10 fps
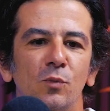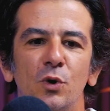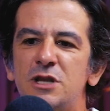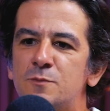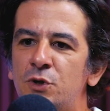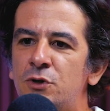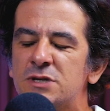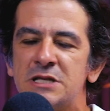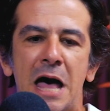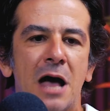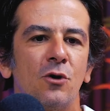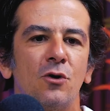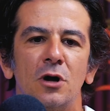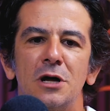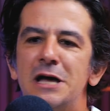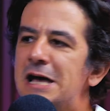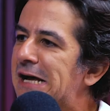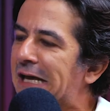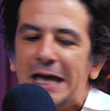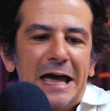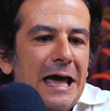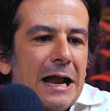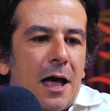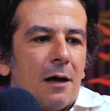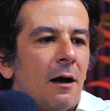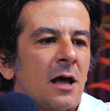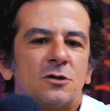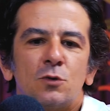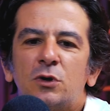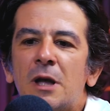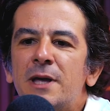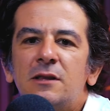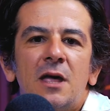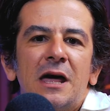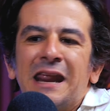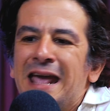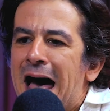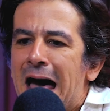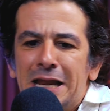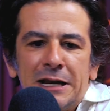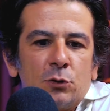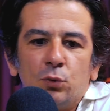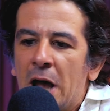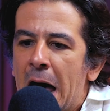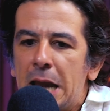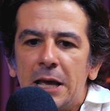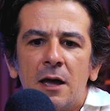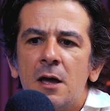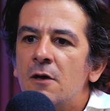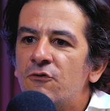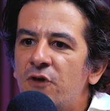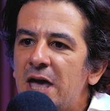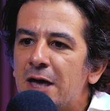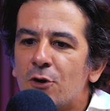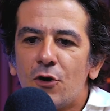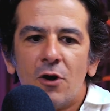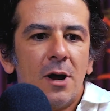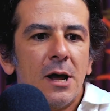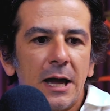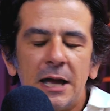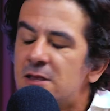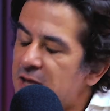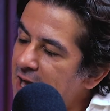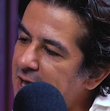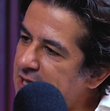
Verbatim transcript: l'umorismo di Osnago, che era assolutamente reale, naturale, vero, e Andrea